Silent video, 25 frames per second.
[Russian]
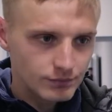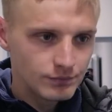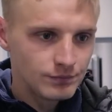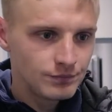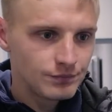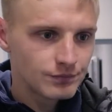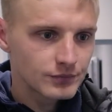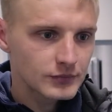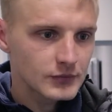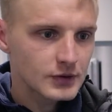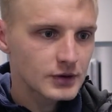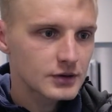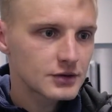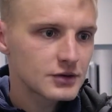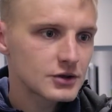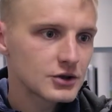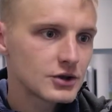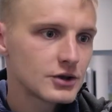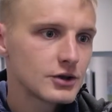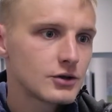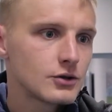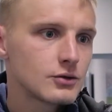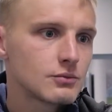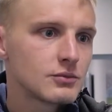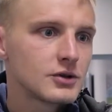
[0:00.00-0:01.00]
к
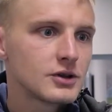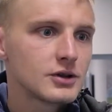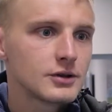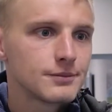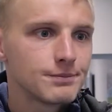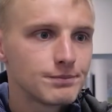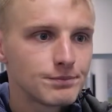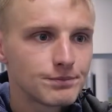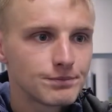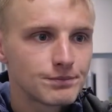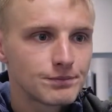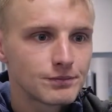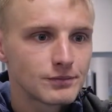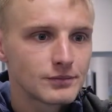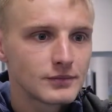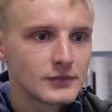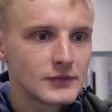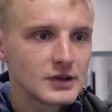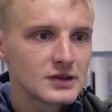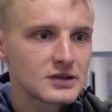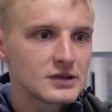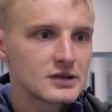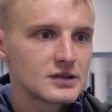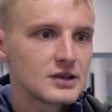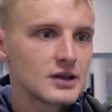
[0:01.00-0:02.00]
сожалению, мы
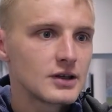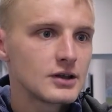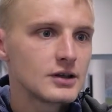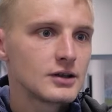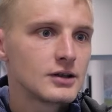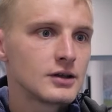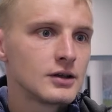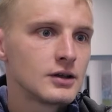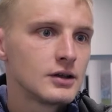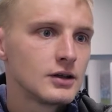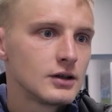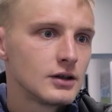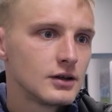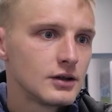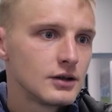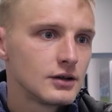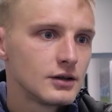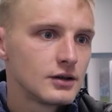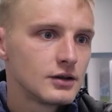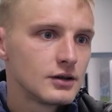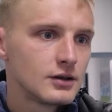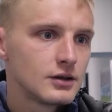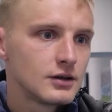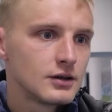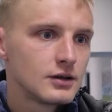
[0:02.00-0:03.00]
не создали
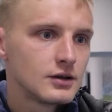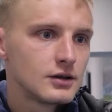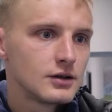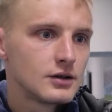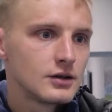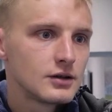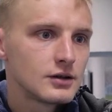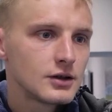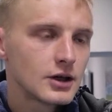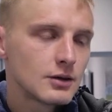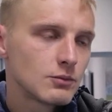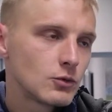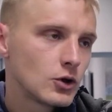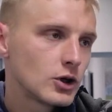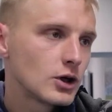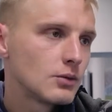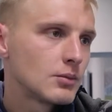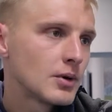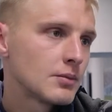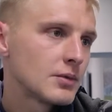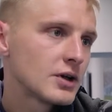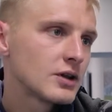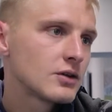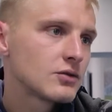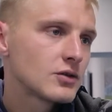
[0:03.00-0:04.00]
так много
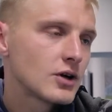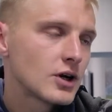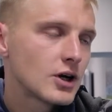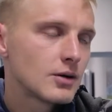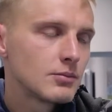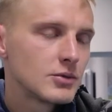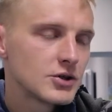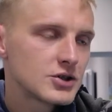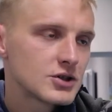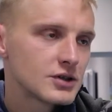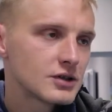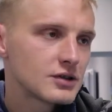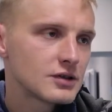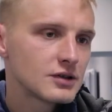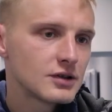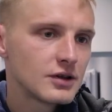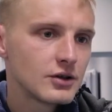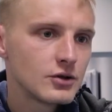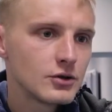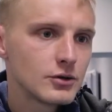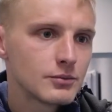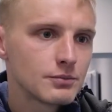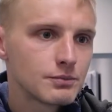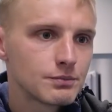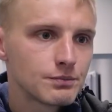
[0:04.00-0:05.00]
моментов, как обычно
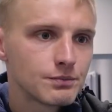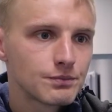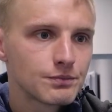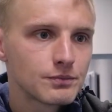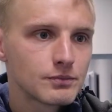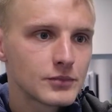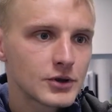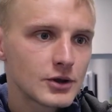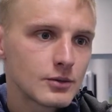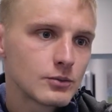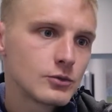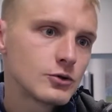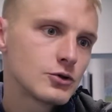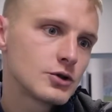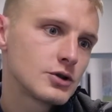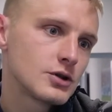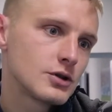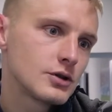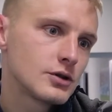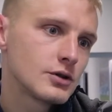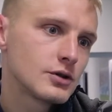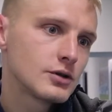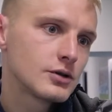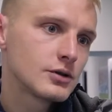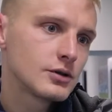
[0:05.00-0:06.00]
создаем, потому
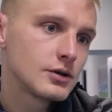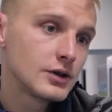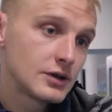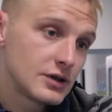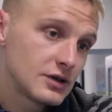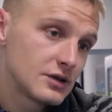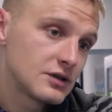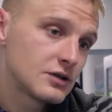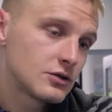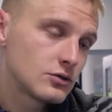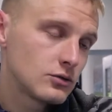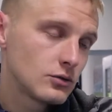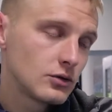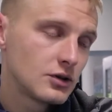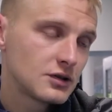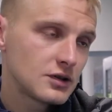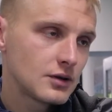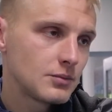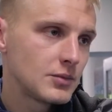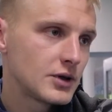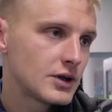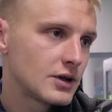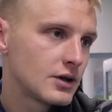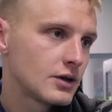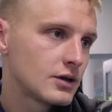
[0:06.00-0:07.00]
что это заслуга
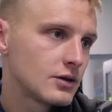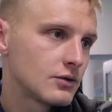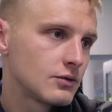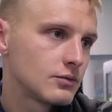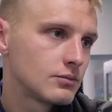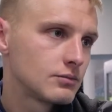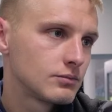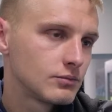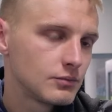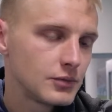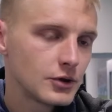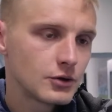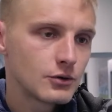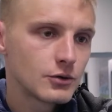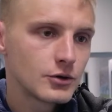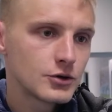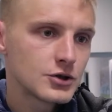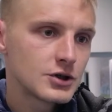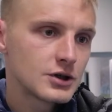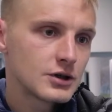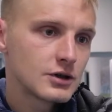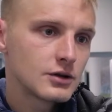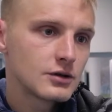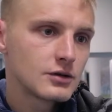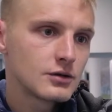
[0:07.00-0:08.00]
соперников. В первую
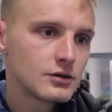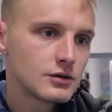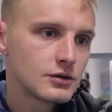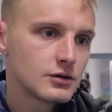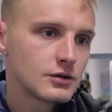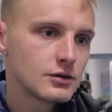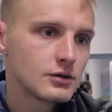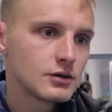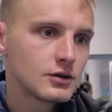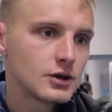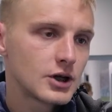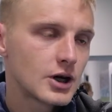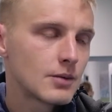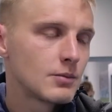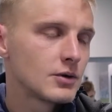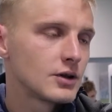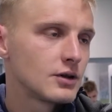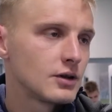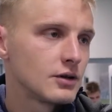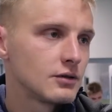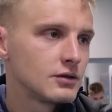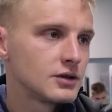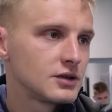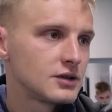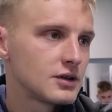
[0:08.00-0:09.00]
очередь э,
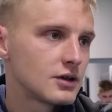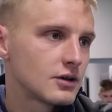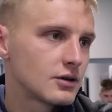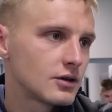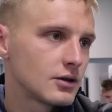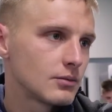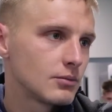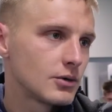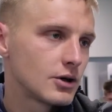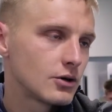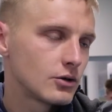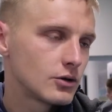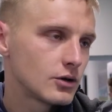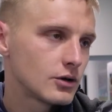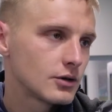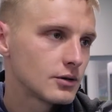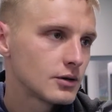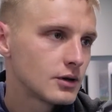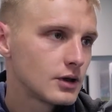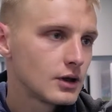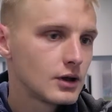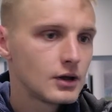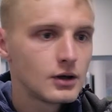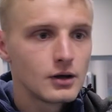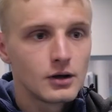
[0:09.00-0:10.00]
грамотно выстроена оборона.
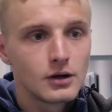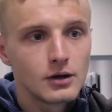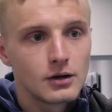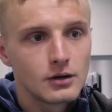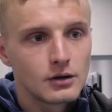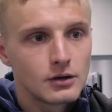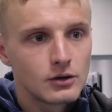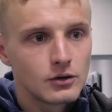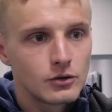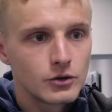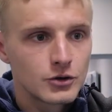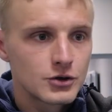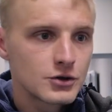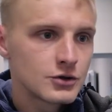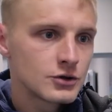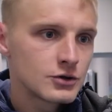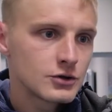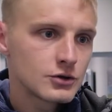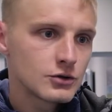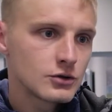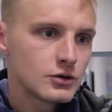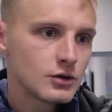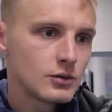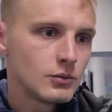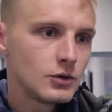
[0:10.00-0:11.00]
Очень
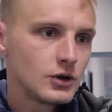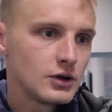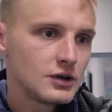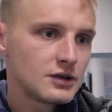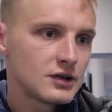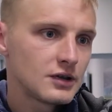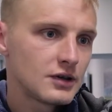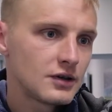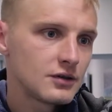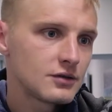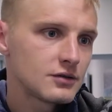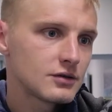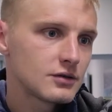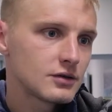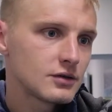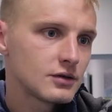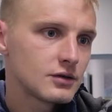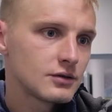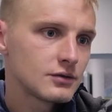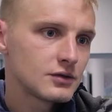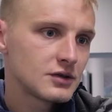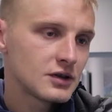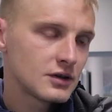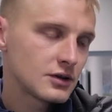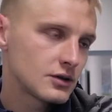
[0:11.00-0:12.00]
тяжело было залезть э,
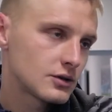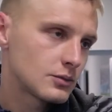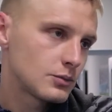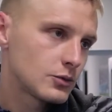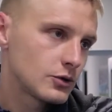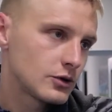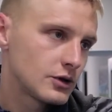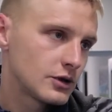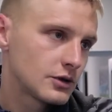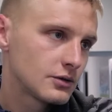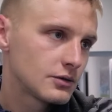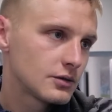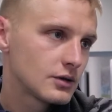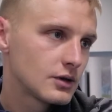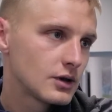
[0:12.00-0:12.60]
в центр поля,